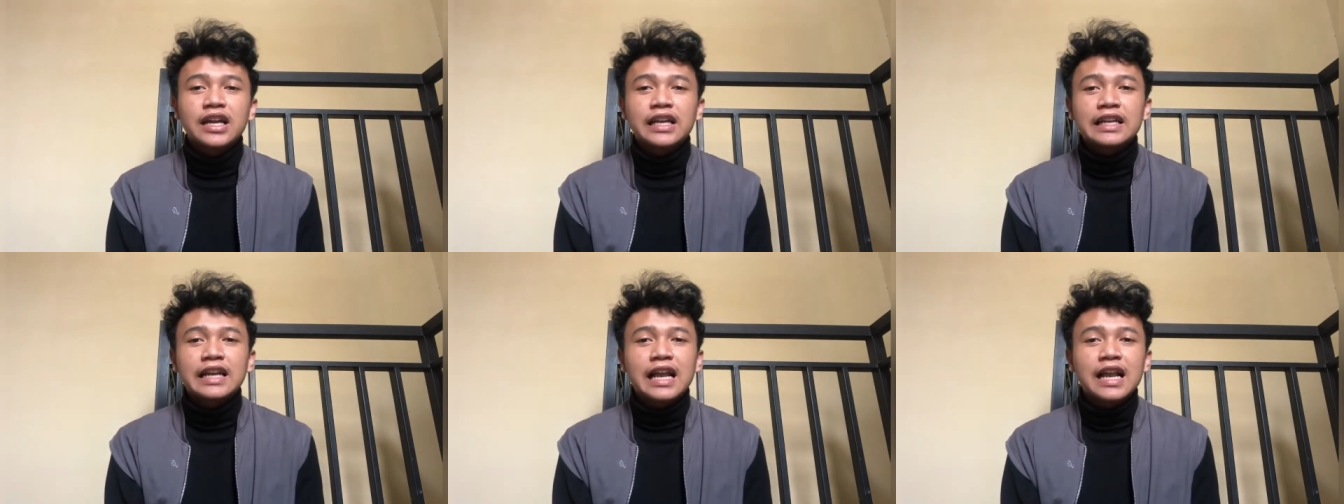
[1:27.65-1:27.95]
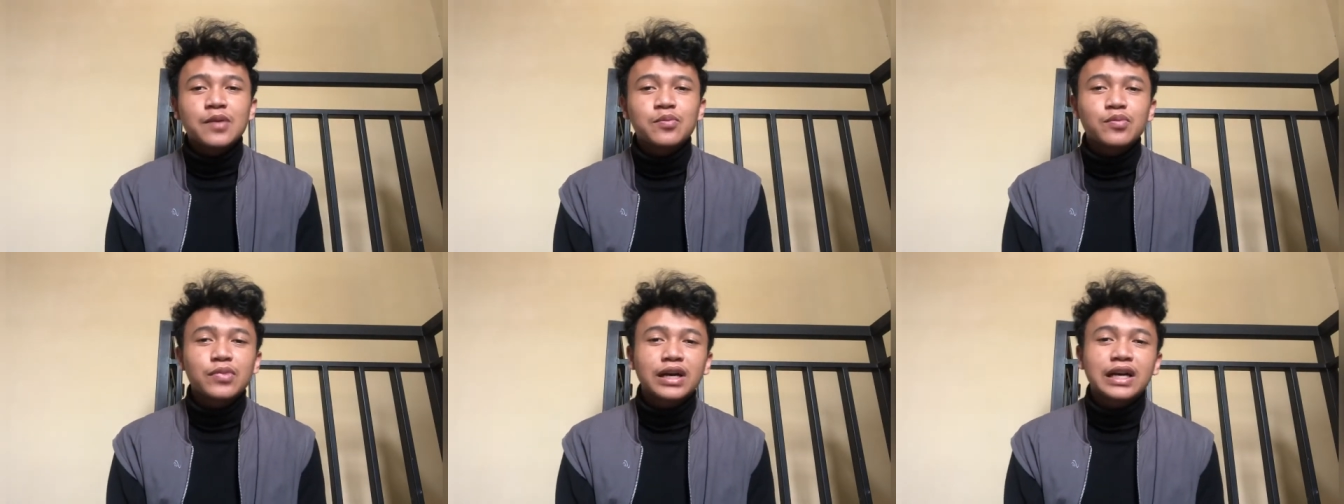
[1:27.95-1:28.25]

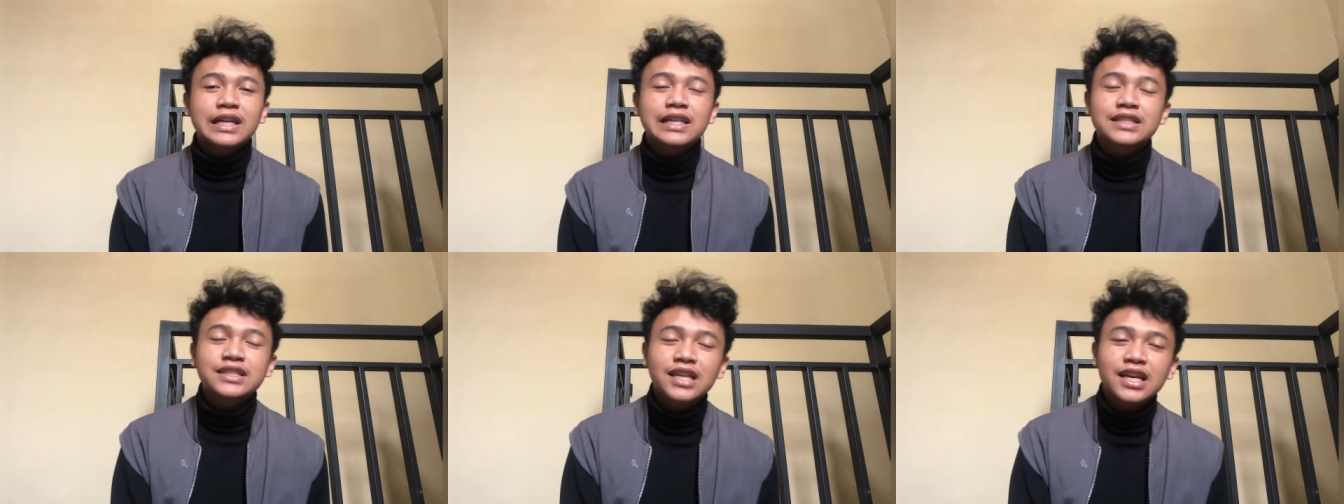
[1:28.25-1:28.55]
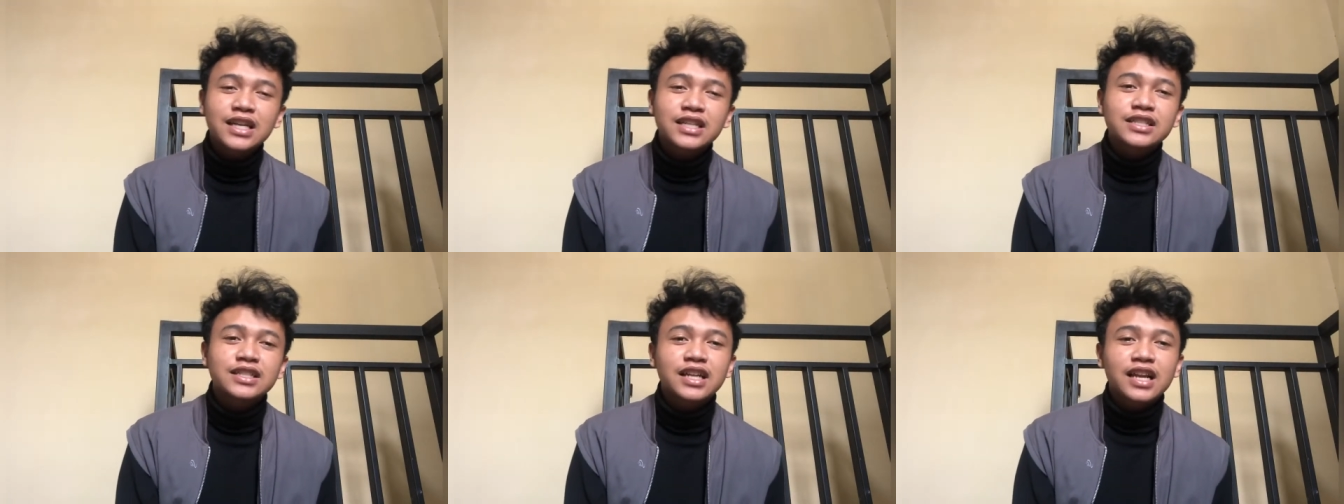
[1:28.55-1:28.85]
dalam
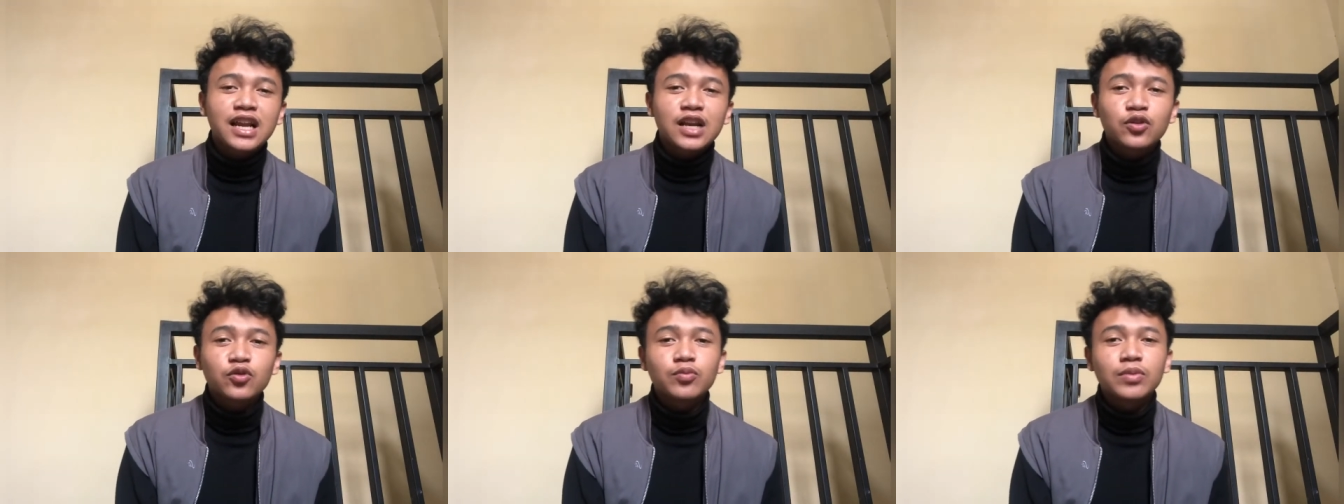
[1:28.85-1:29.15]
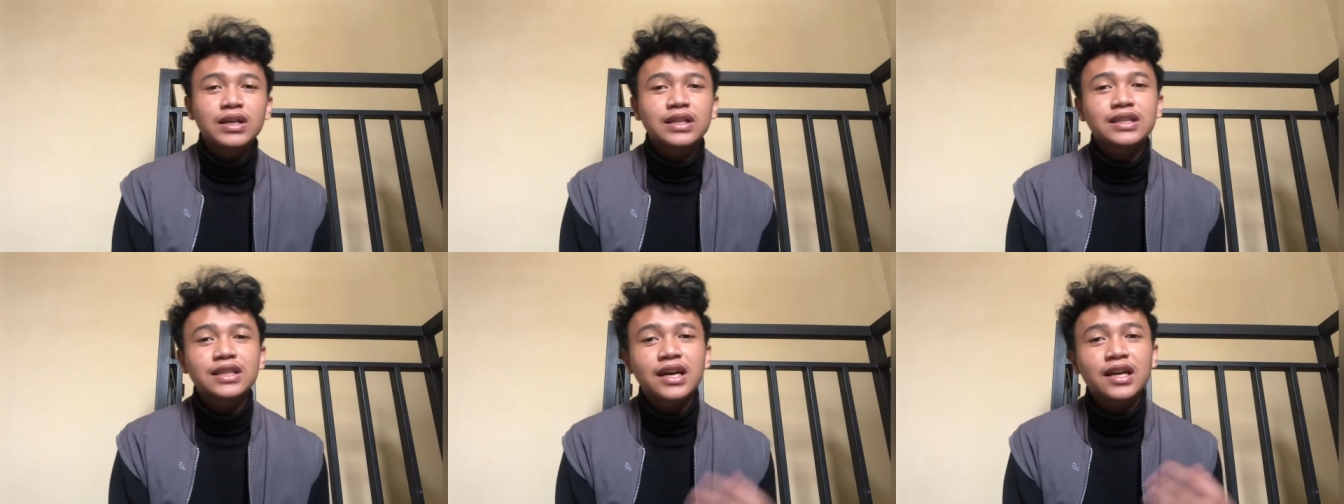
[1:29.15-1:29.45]
bekerja selalu
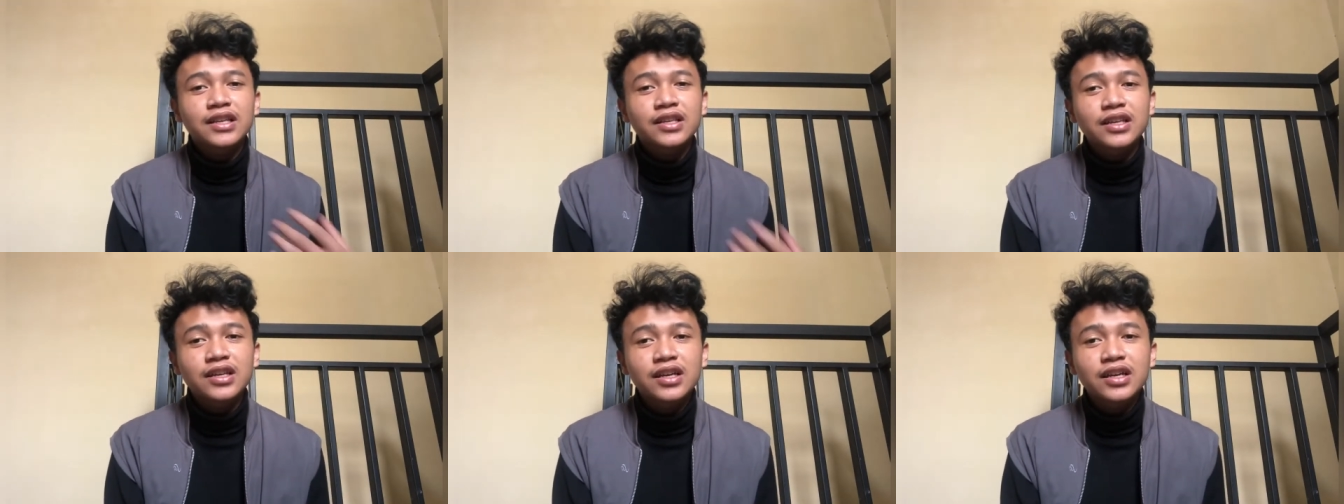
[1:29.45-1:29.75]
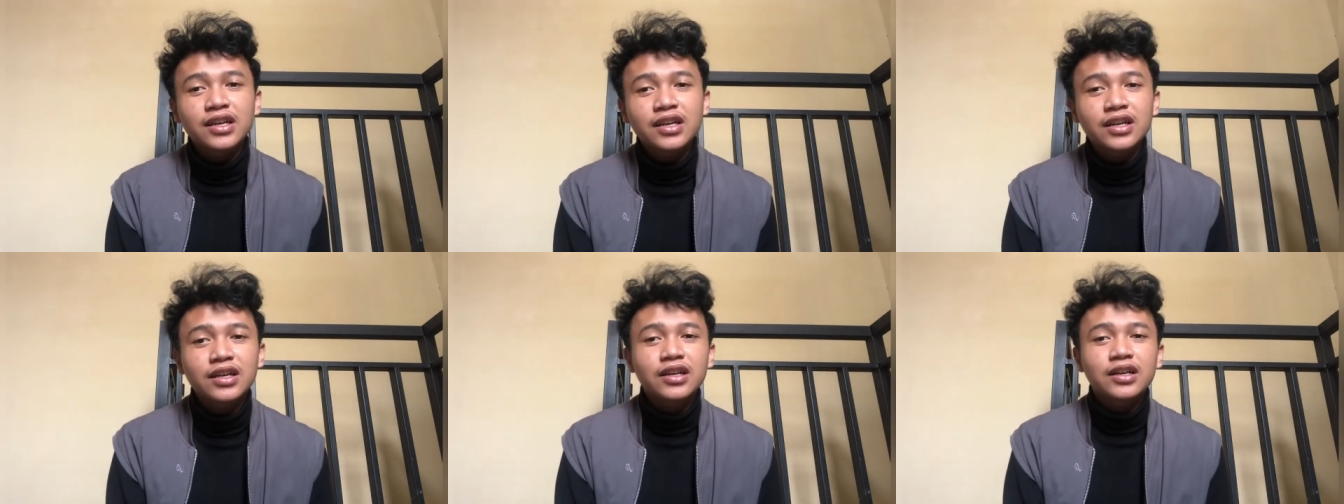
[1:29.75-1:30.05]

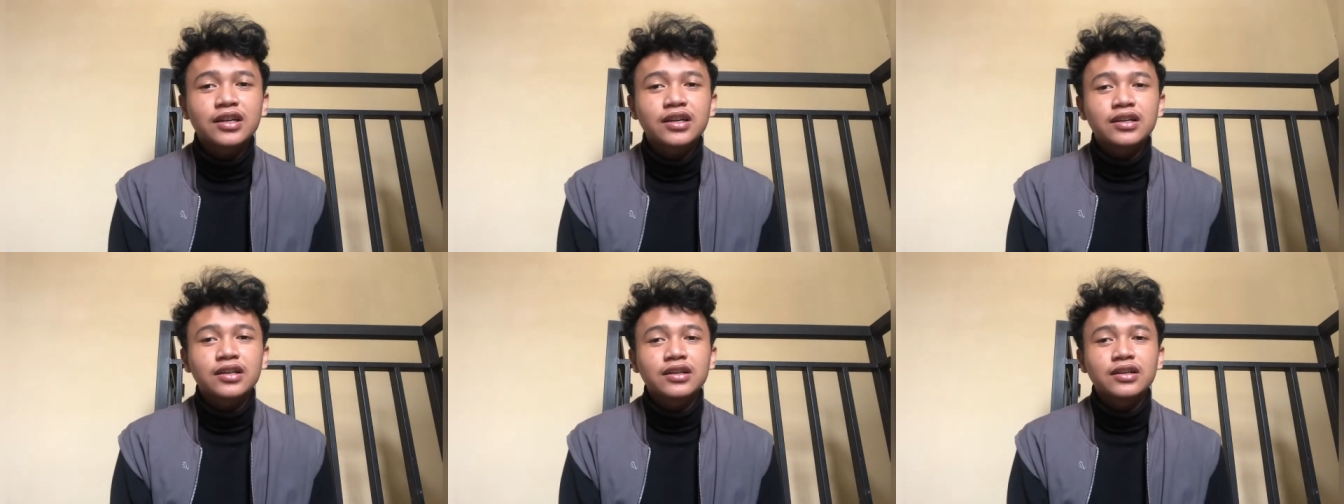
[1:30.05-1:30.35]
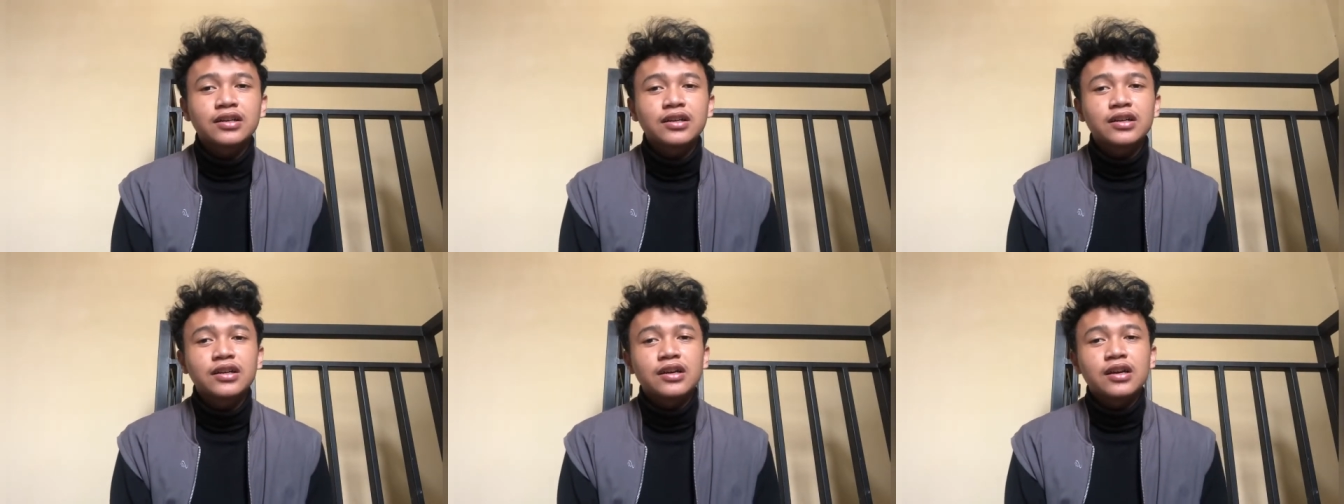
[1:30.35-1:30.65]
bertanya
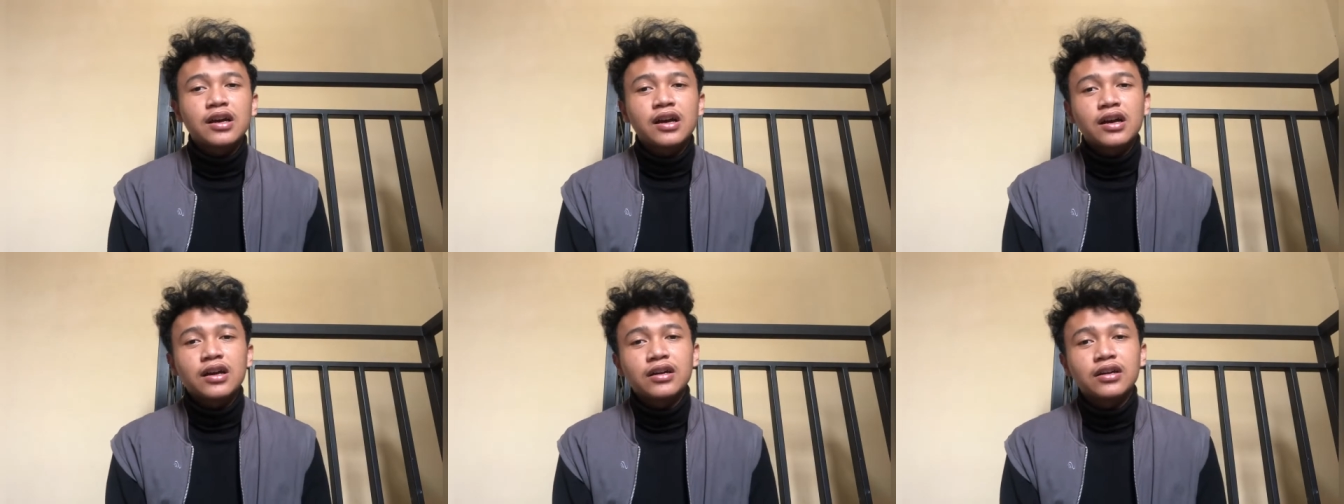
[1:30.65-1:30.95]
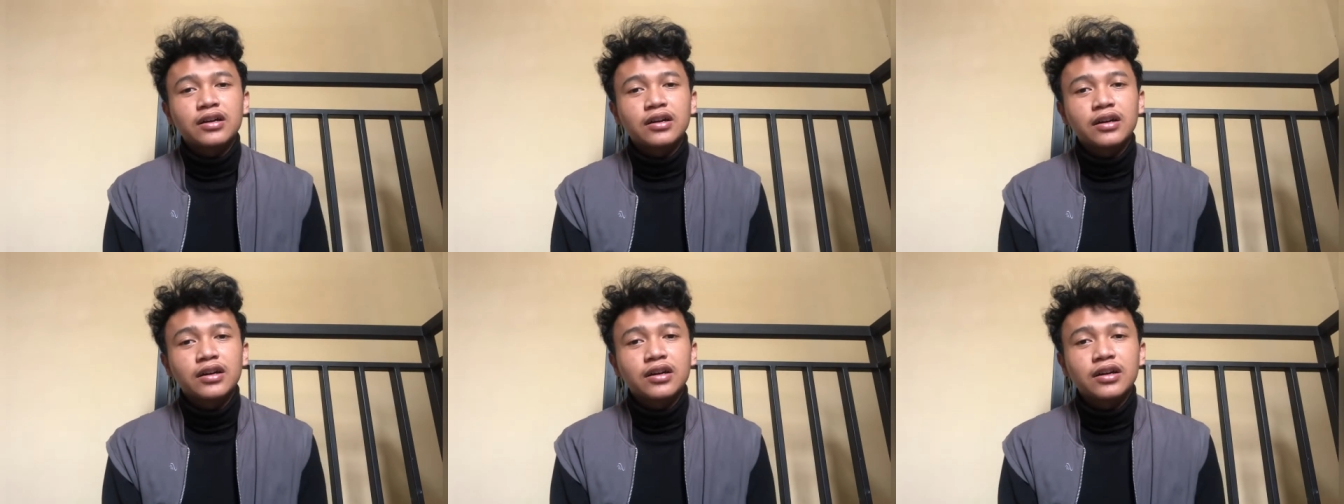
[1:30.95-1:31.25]

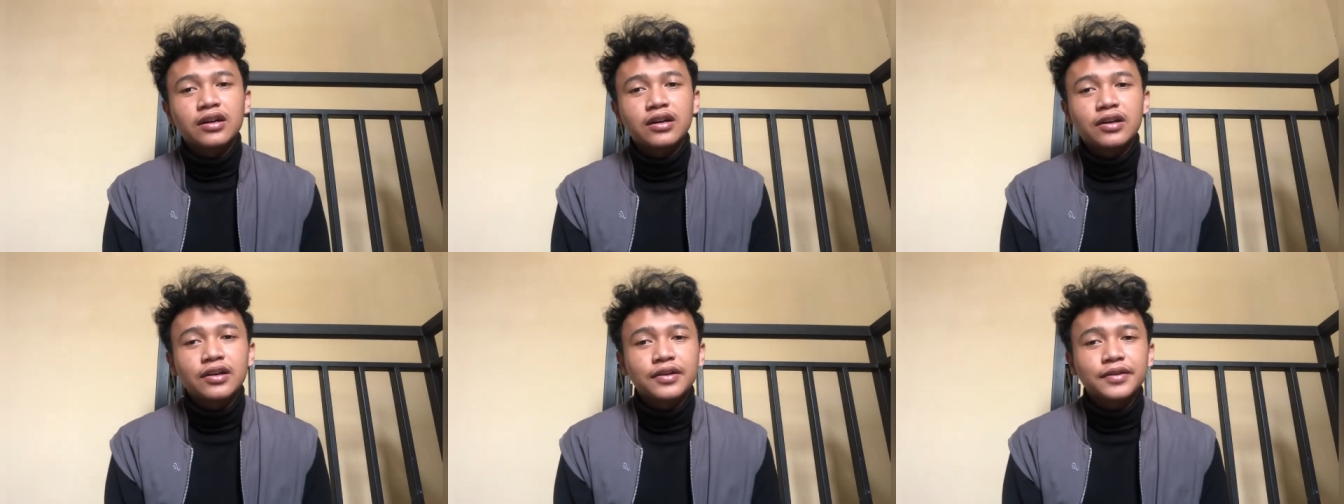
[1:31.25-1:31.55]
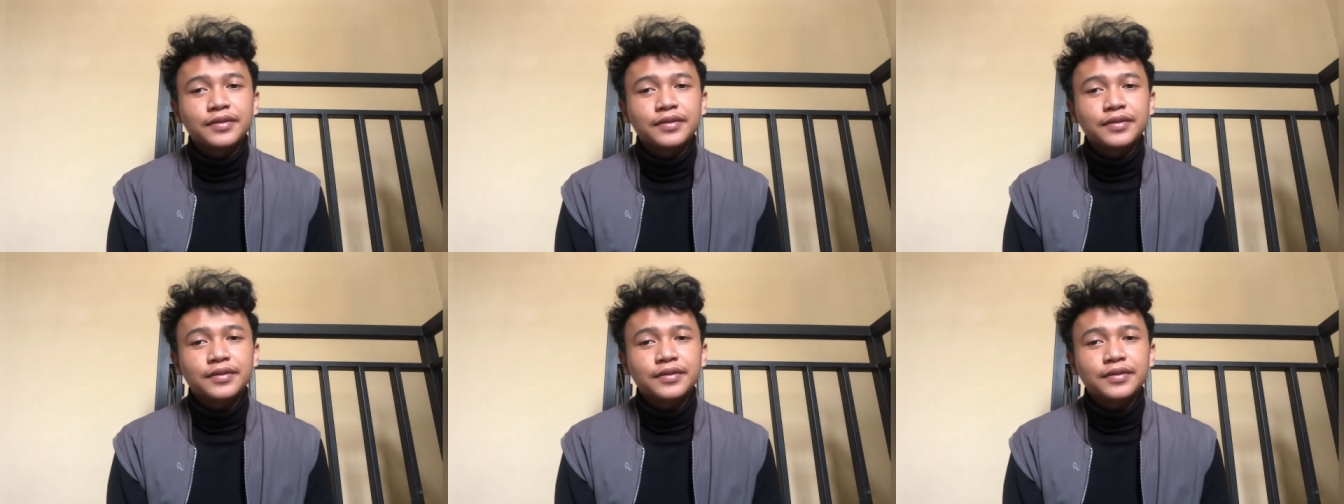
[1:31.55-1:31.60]
uh,